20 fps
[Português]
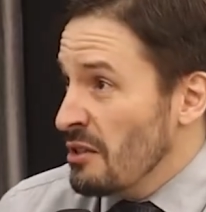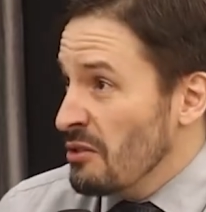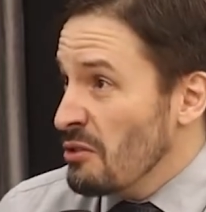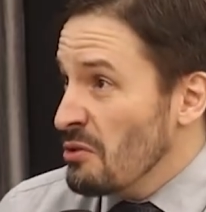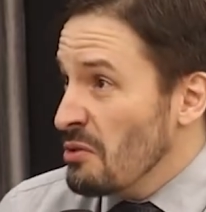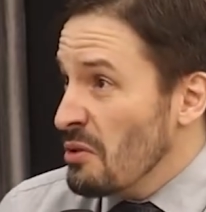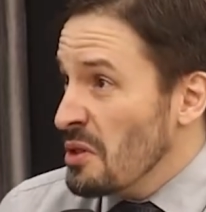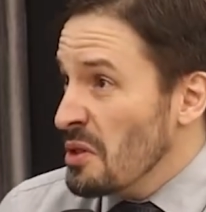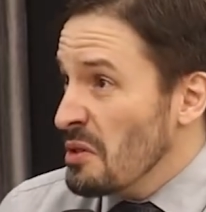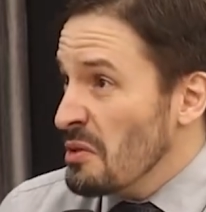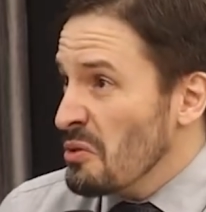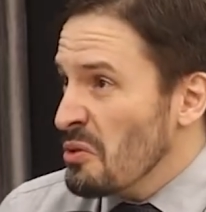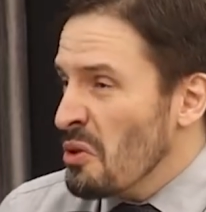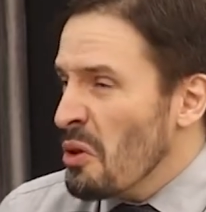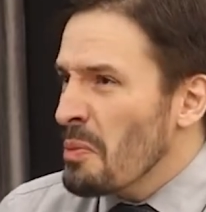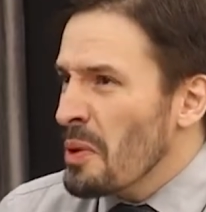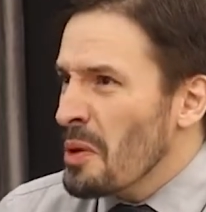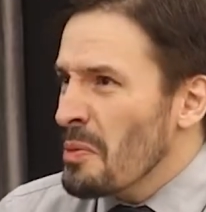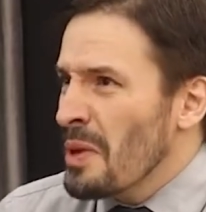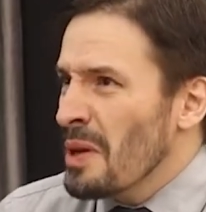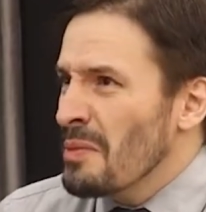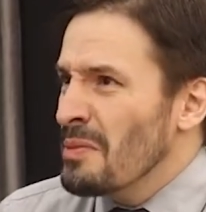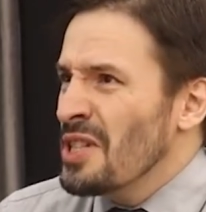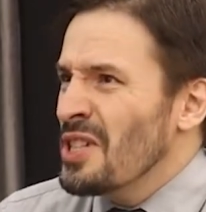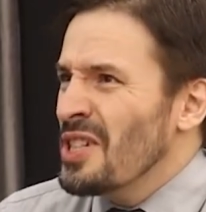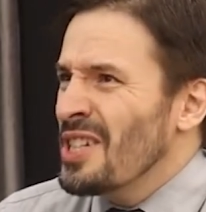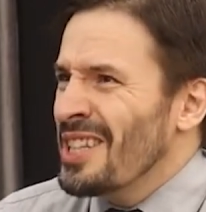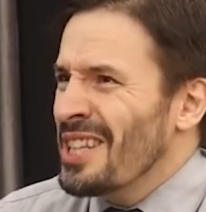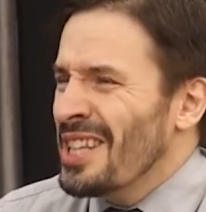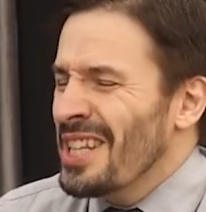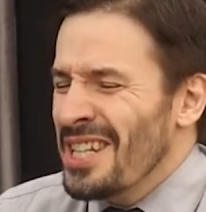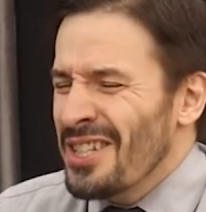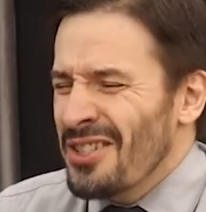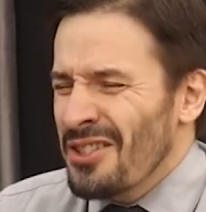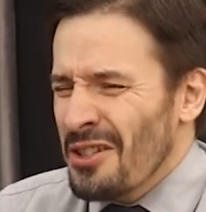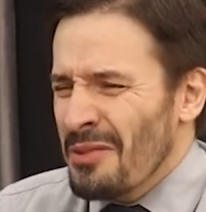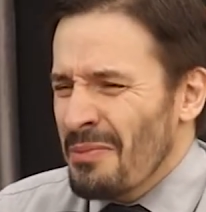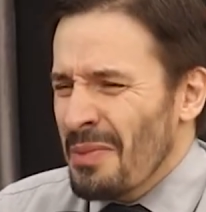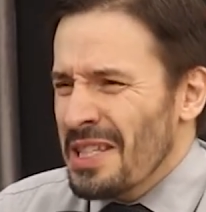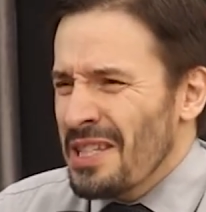Doutor, eu não estou propriamente
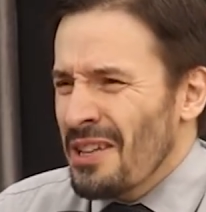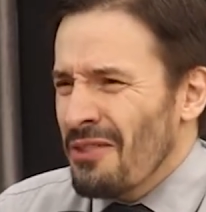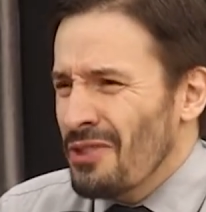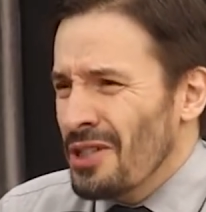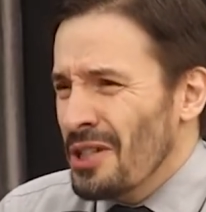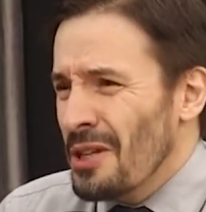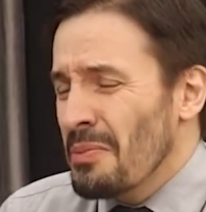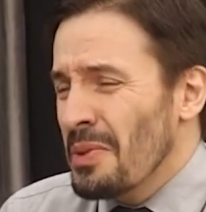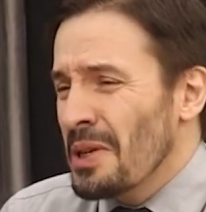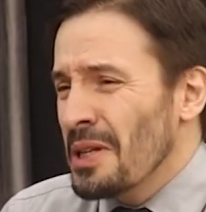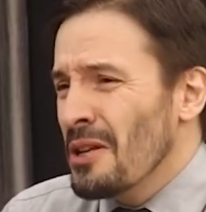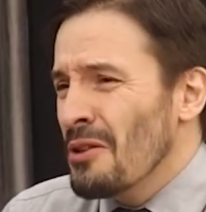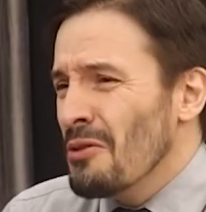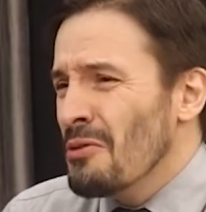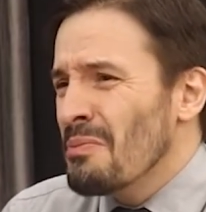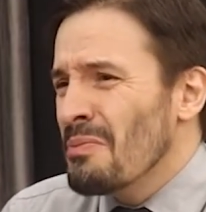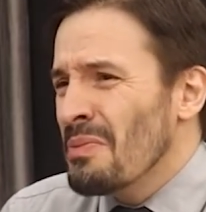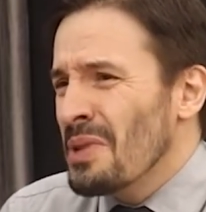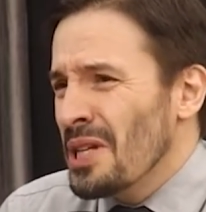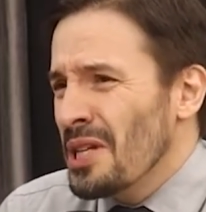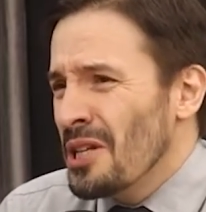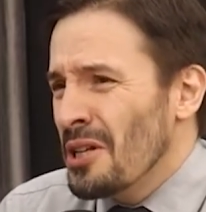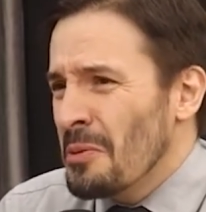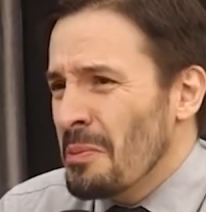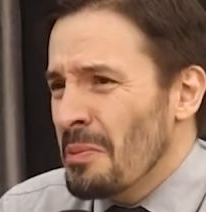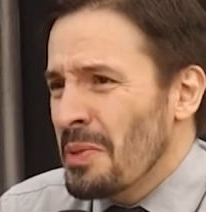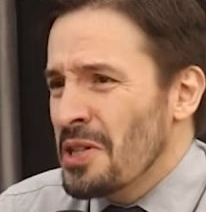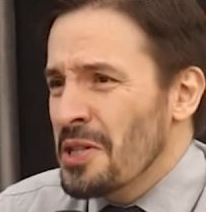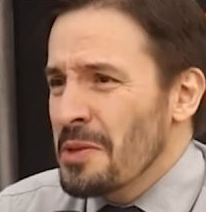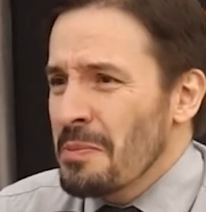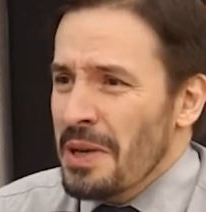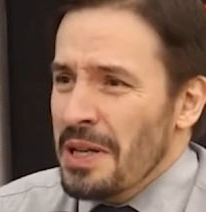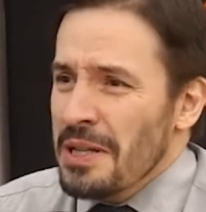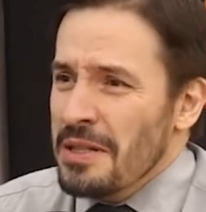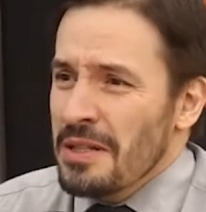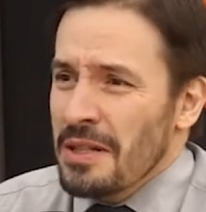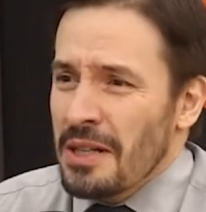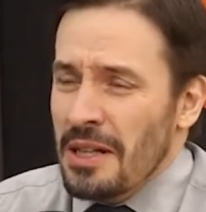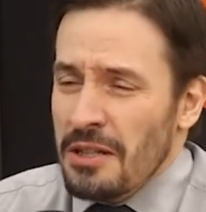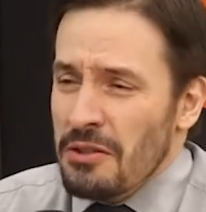triste, mas a vida perdeu o brilho, perdi
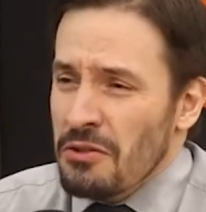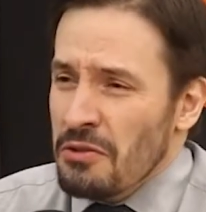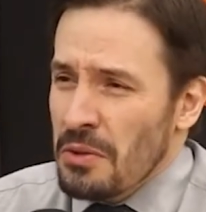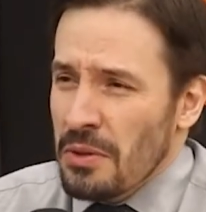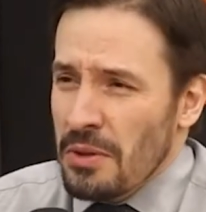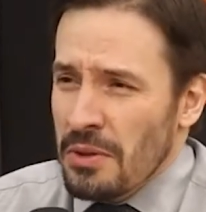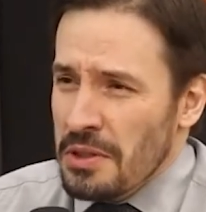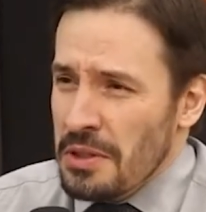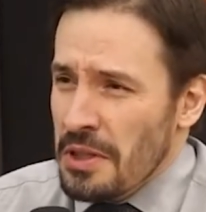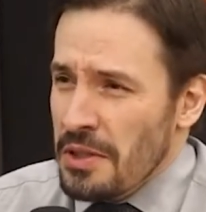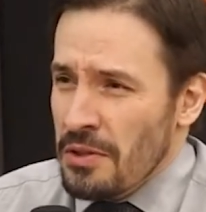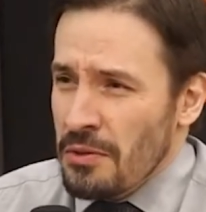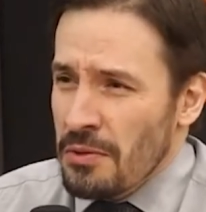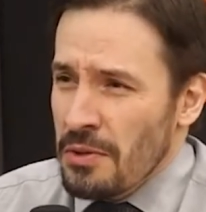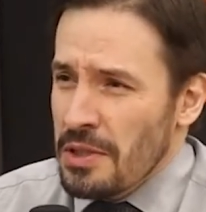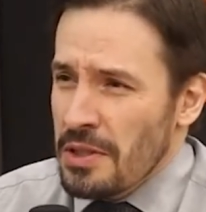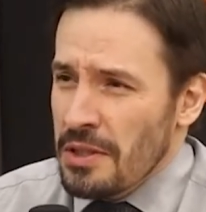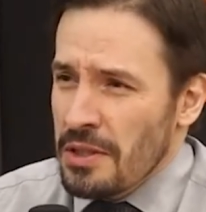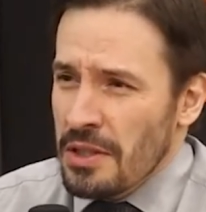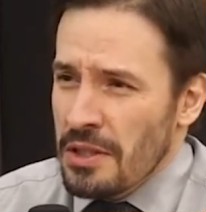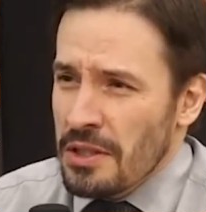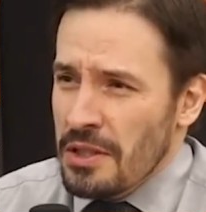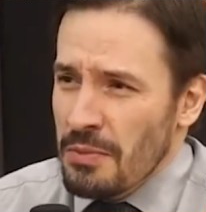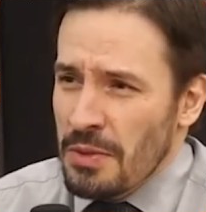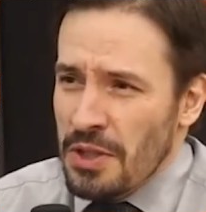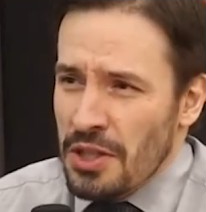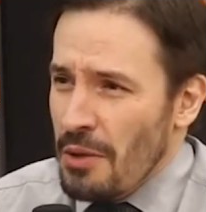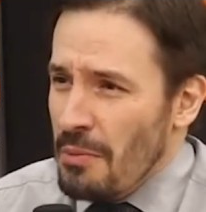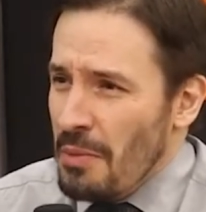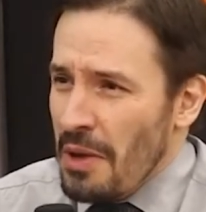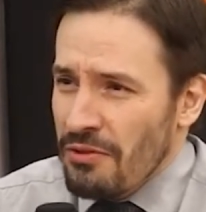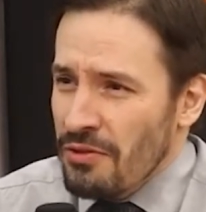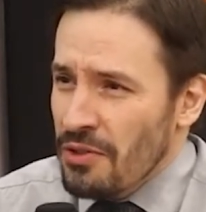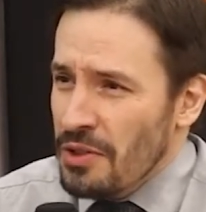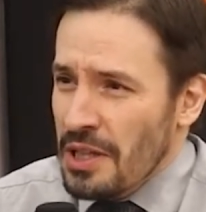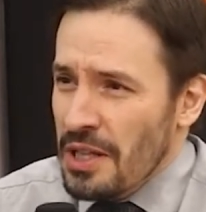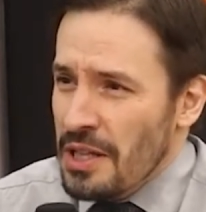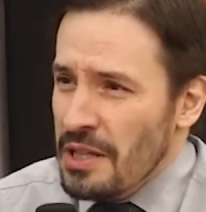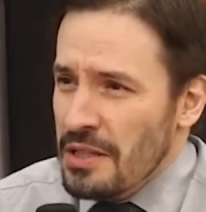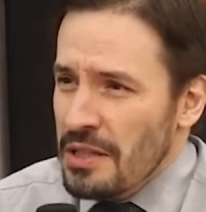prazer nas coisas. Tá. As coisas que antes me chamavam
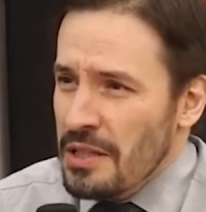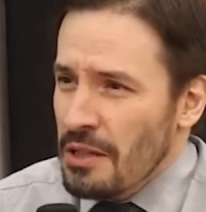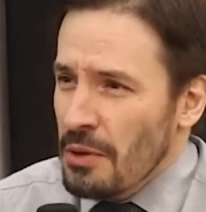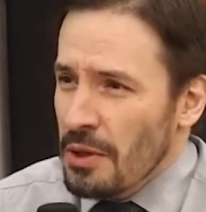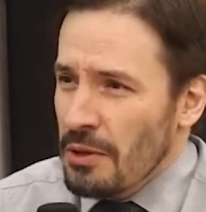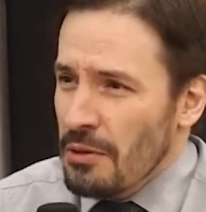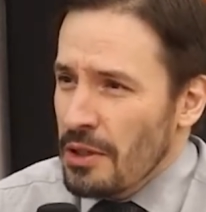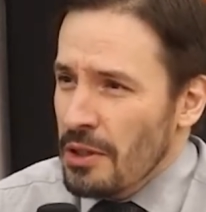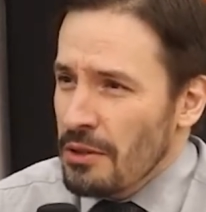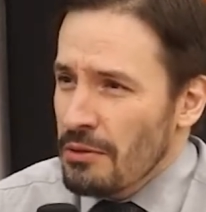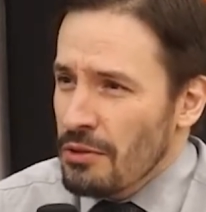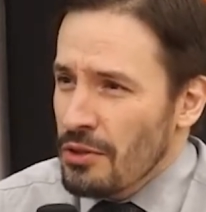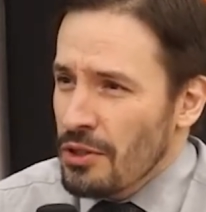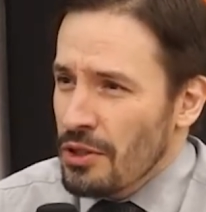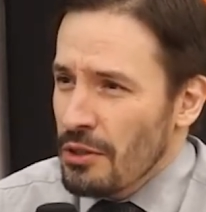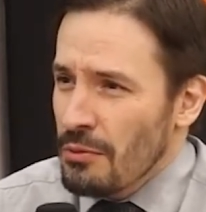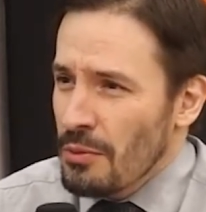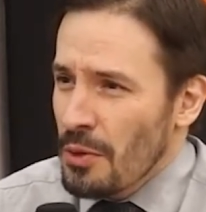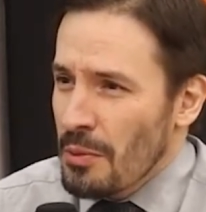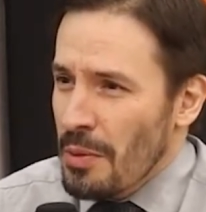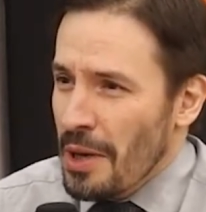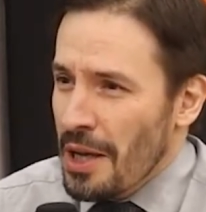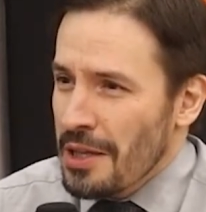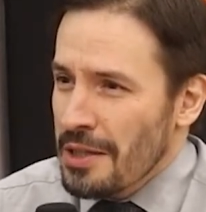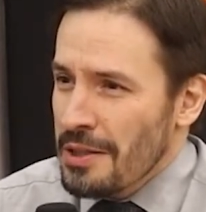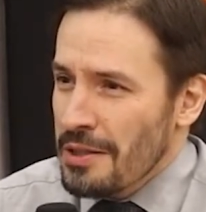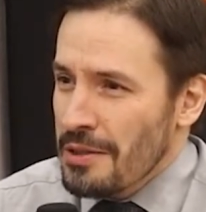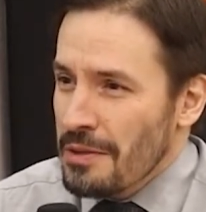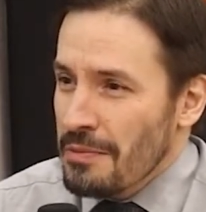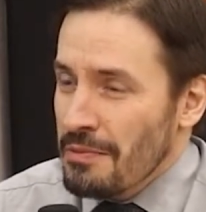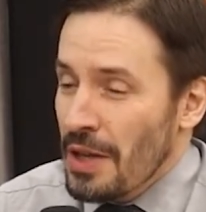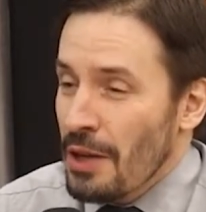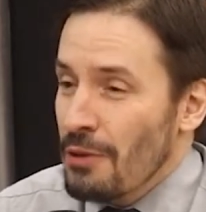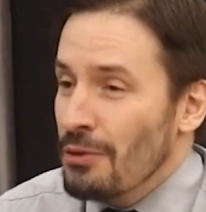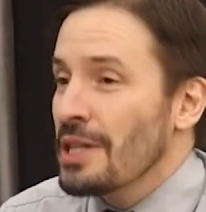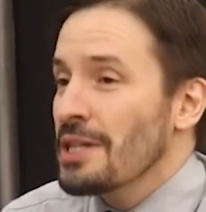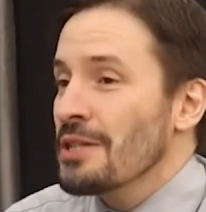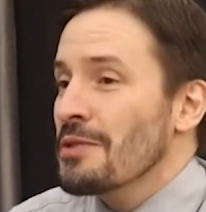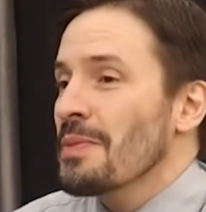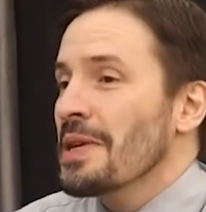atenção agora não chamam mais, que é o
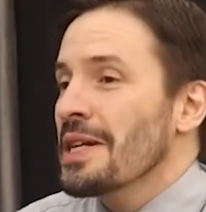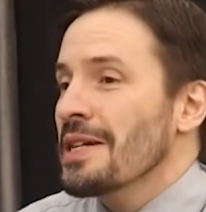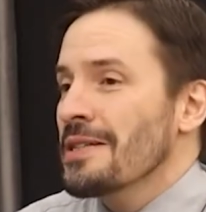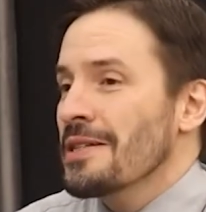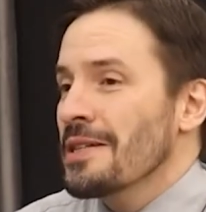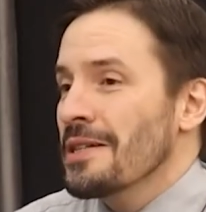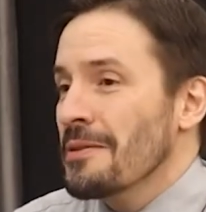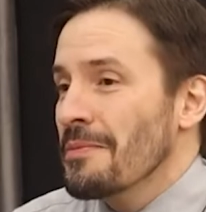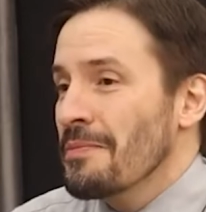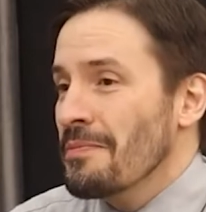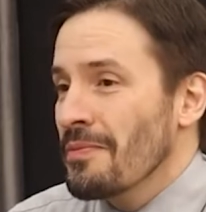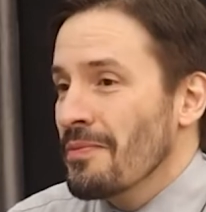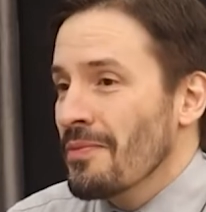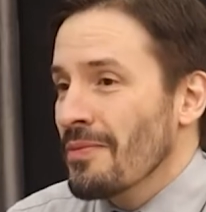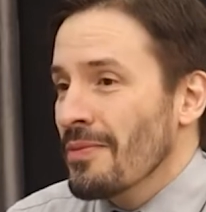desprazer.